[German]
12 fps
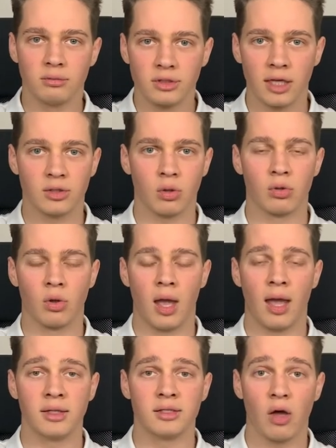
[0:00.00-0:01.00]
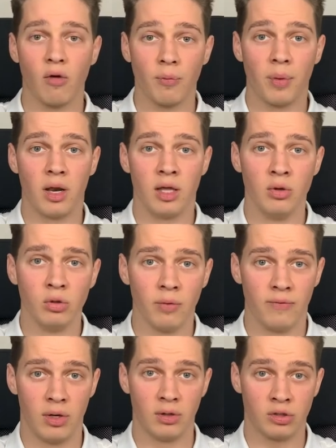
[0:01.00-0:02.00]
sei es auch durch Ads, auch in meine
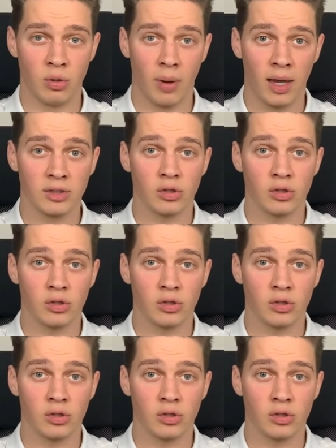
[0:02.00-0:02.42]
YouTube-Videos zu bringen,